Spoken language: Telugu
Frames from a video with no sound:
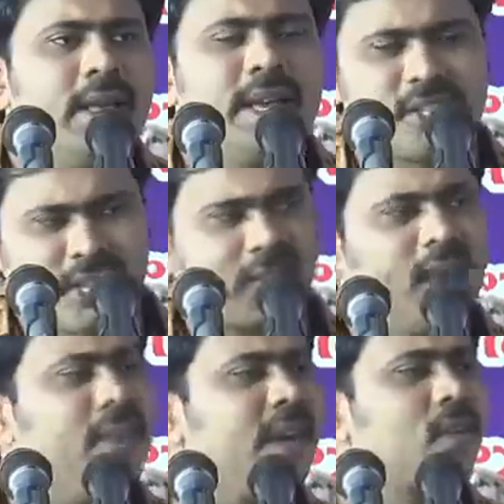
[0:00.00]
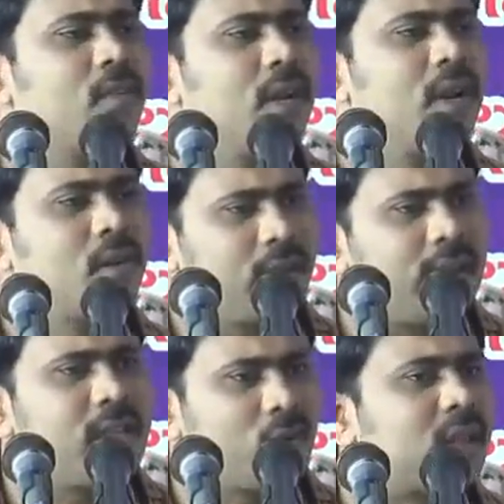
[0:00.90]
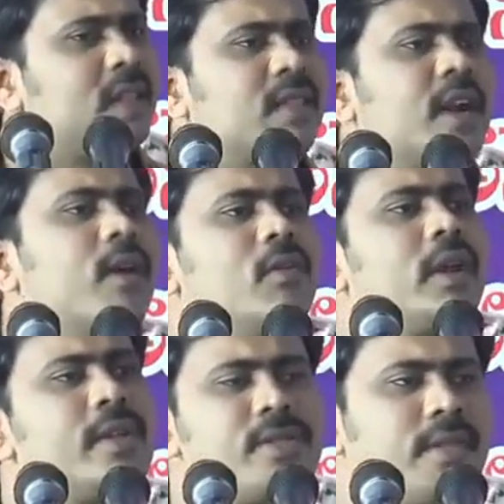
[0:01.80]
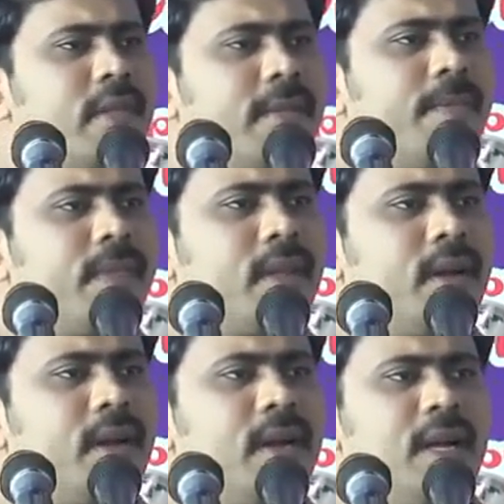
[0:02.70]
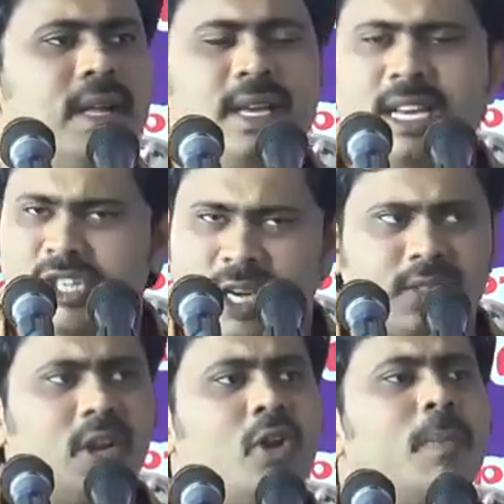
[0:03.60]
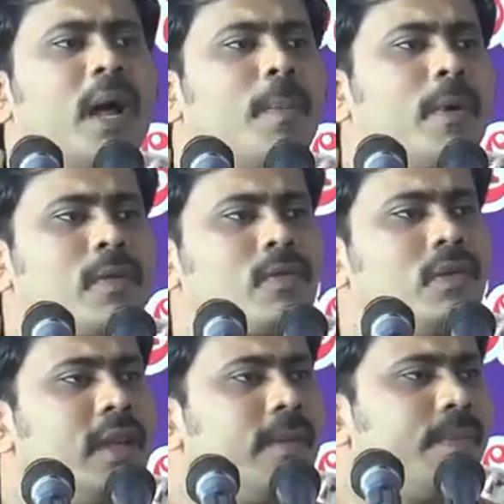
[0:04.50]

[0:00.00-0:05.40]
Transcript: ఏ శక్తి నా వెనకుండి నాకు ఈ స్వాతంత్రాన్ని అనుగ్రహించింది ఏ శక్తి నన్ను బలపరుస్తుంది